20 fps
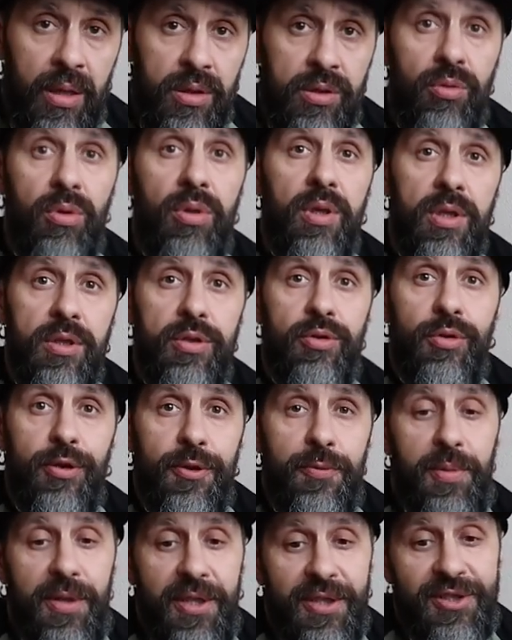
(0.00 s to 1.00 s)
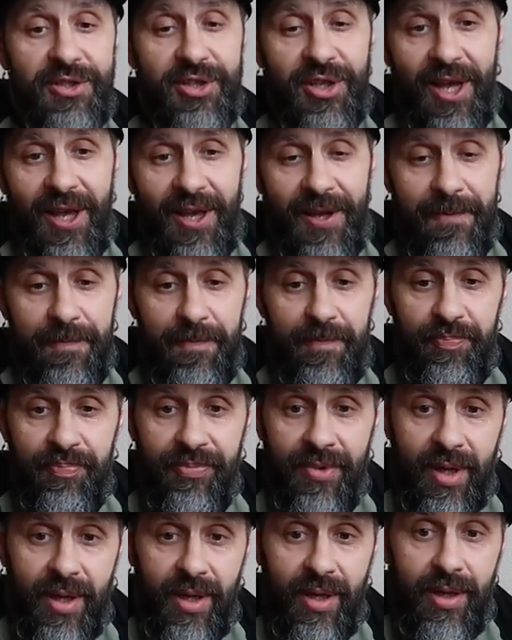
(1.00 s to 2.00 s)
Сколько стоит блин чая?
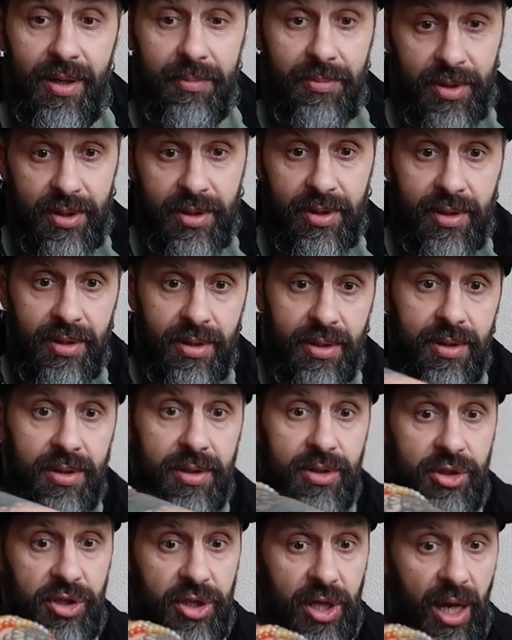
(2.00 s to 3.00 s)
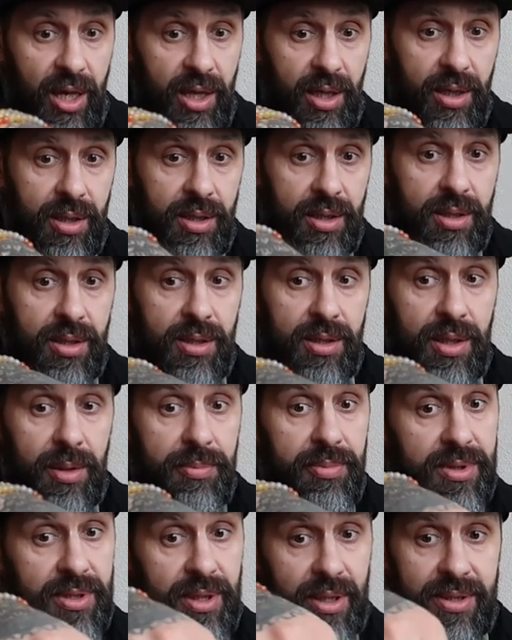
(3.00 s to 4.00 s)
А, блин чая, э, я
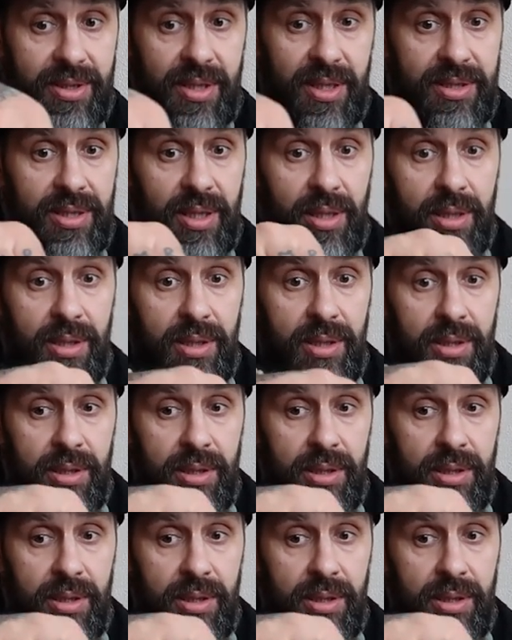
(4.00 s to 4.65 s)
бы так сказал,